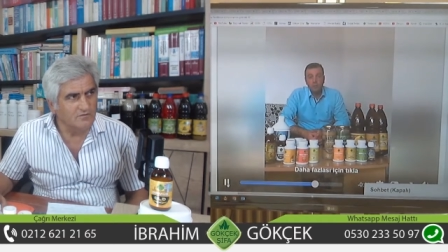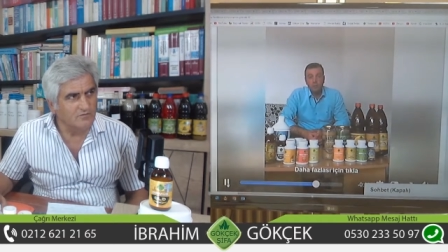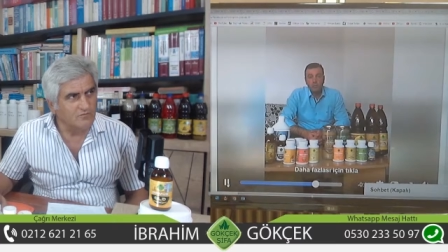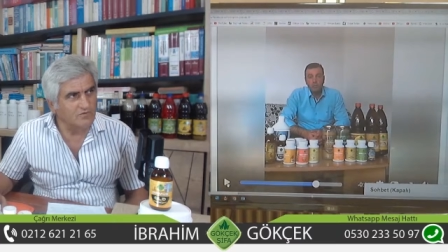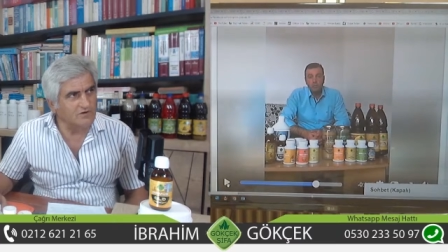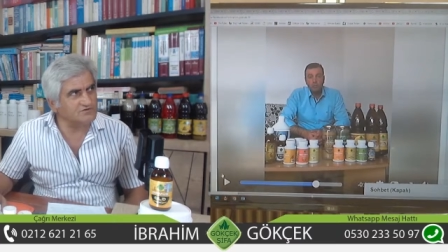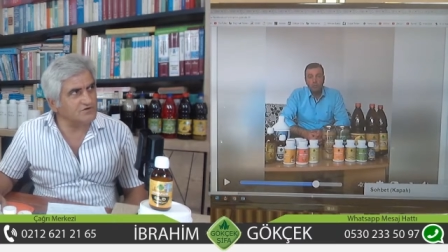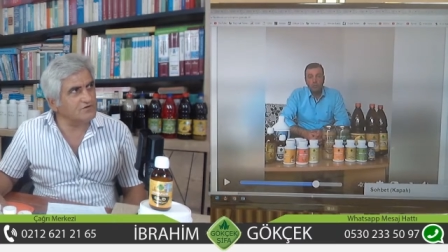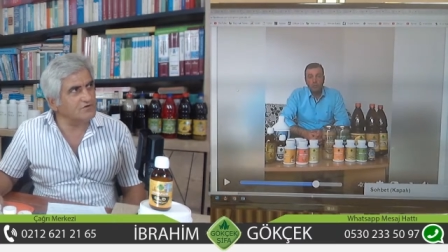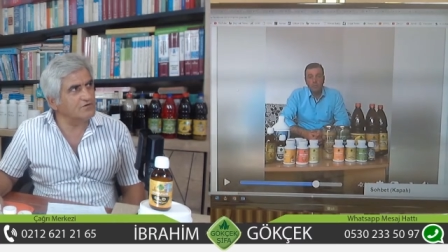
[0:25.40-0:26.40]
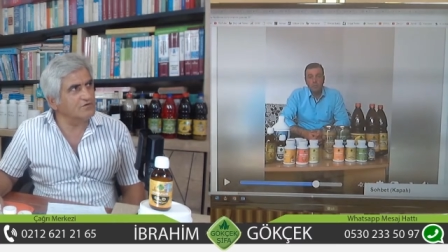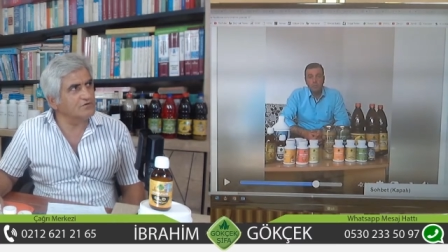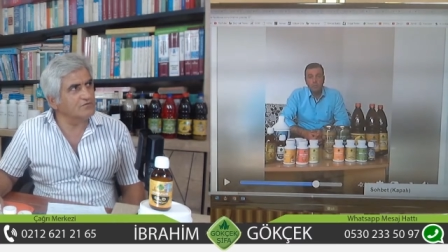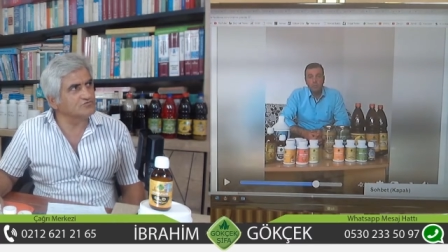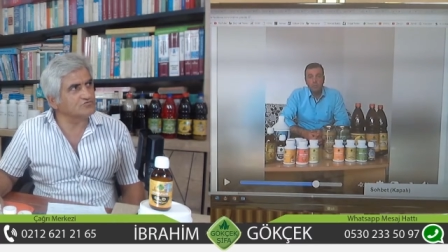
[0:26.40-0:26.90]
Vay cana.
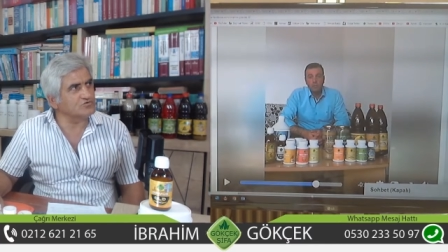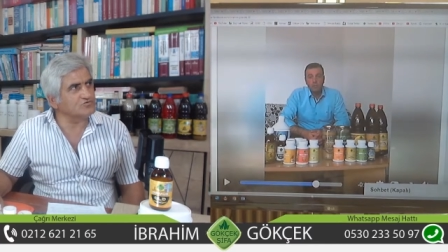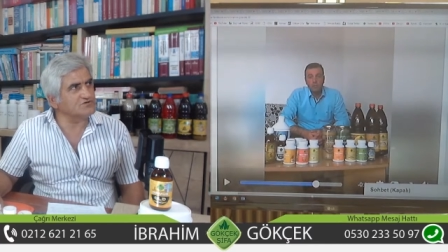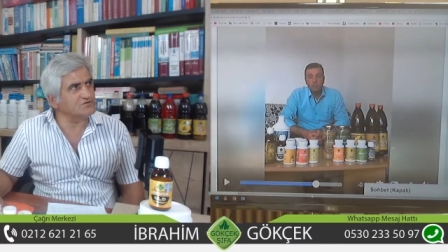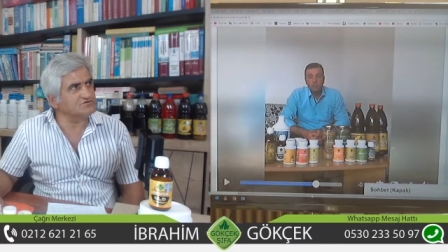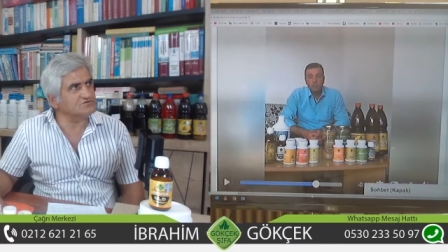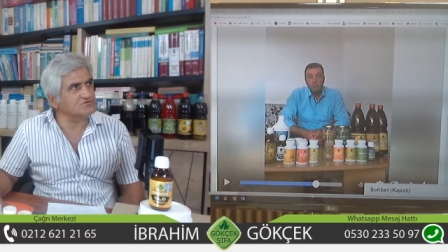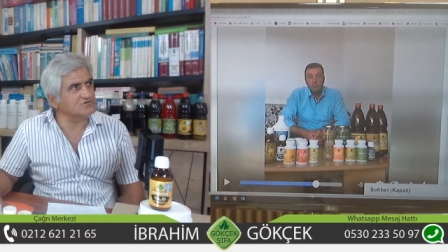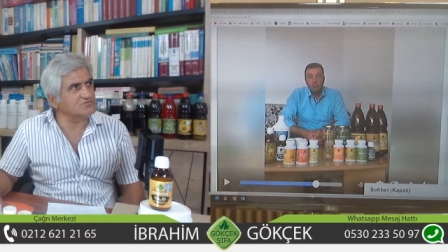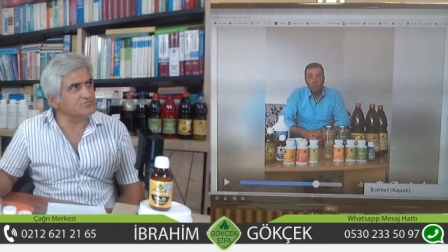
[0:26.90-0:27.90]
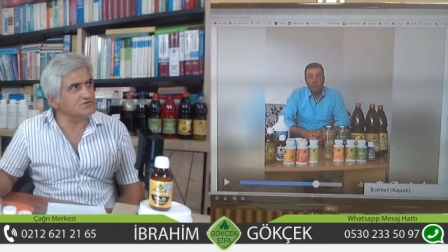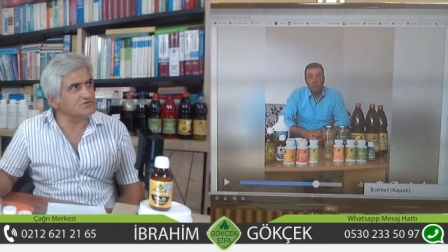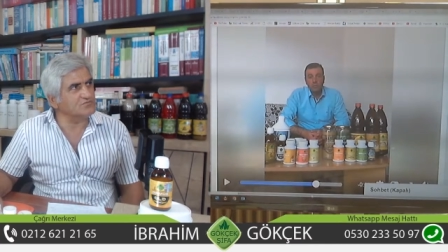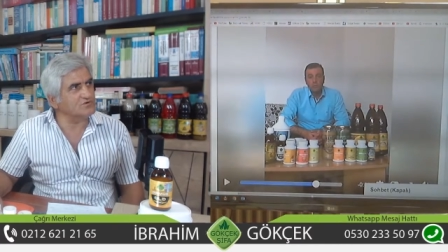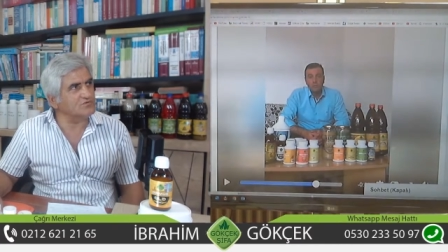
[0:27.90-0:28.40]
Çok güzel bir şey söyledi bu
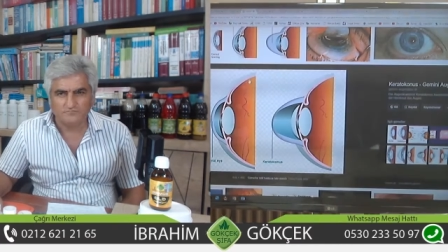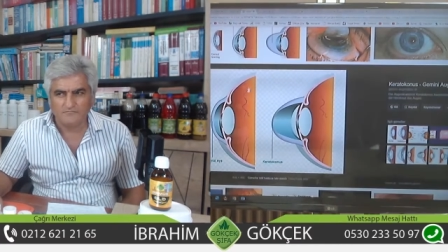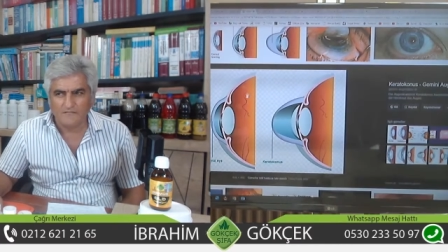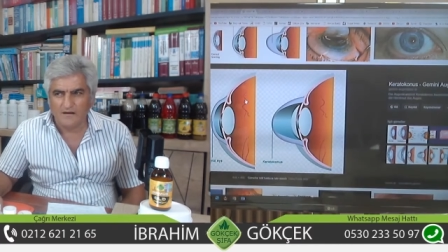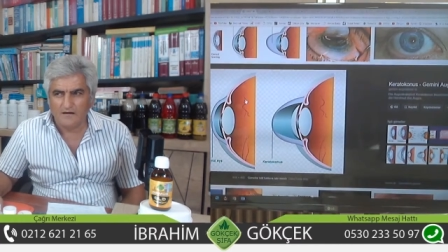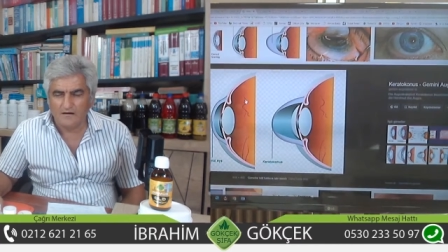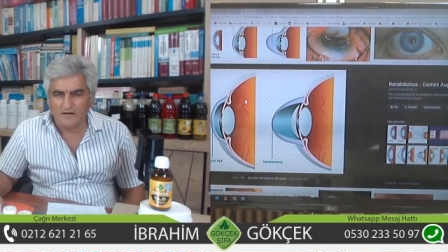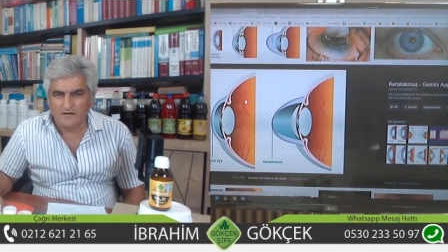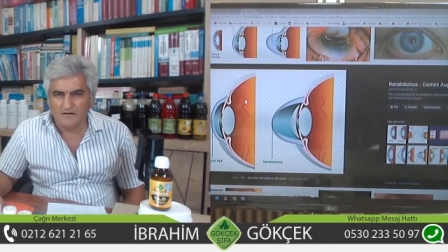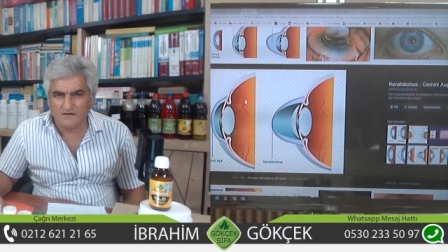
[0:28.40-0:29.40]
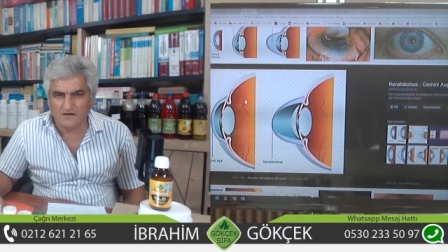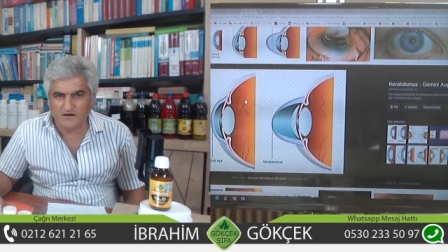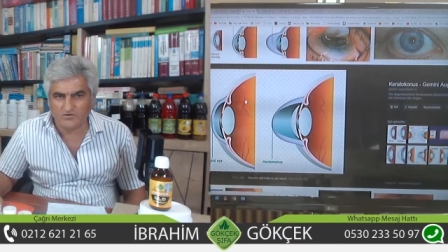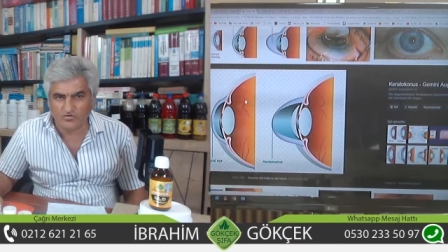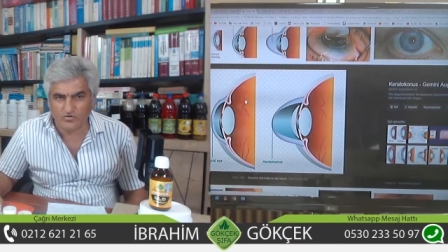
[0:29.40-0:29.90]
adam ya.
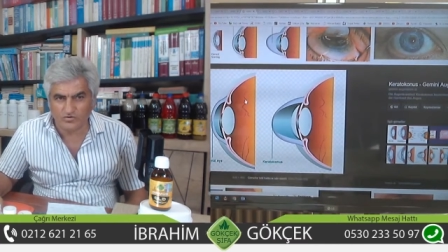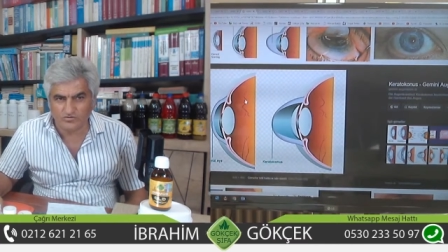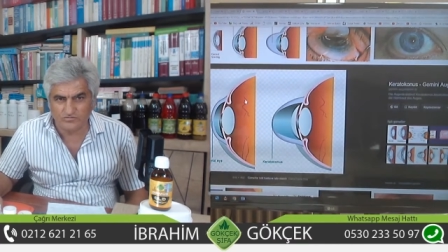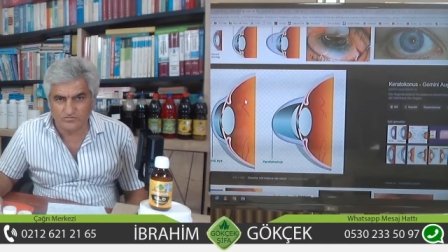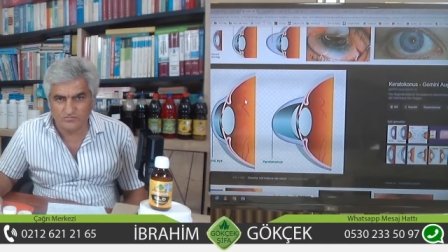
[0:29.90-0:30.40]
Keratokonos.